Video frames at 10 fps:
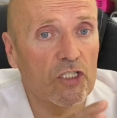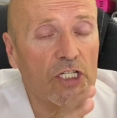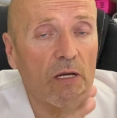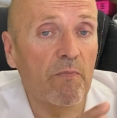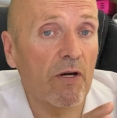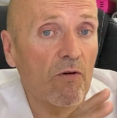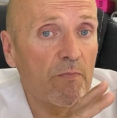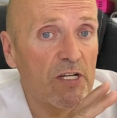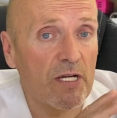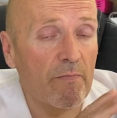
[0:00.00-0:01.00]
si el
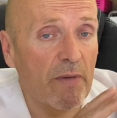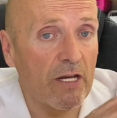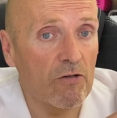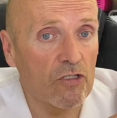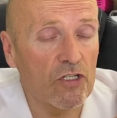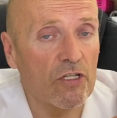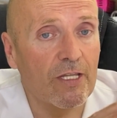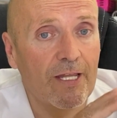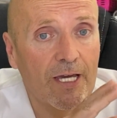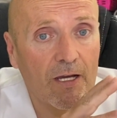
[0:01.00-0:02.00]
perro pesa menos
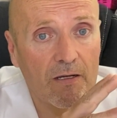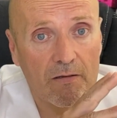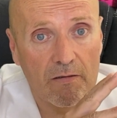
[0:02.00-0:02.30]
de